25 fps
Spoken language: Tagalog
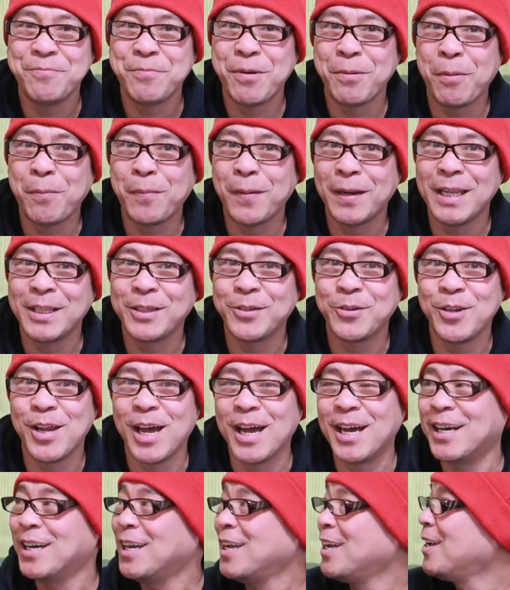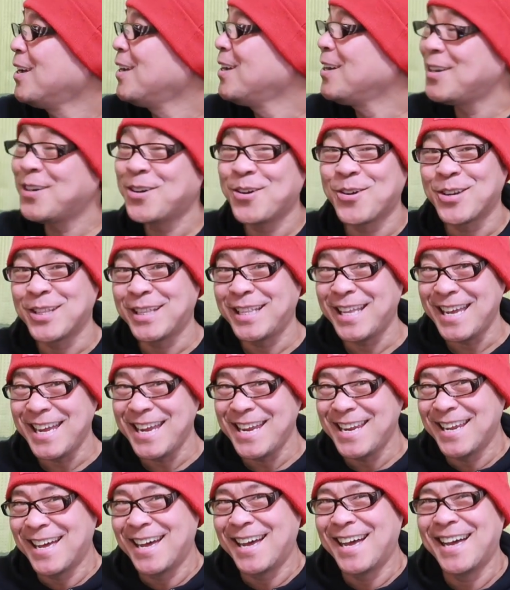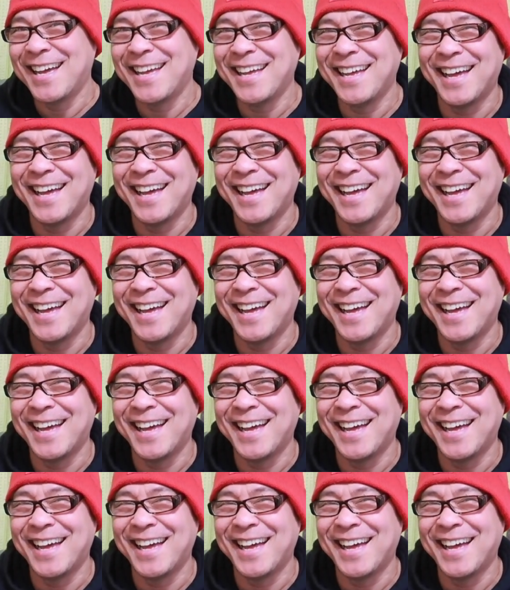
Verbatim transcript: yung pagpapalit ko ng cortina.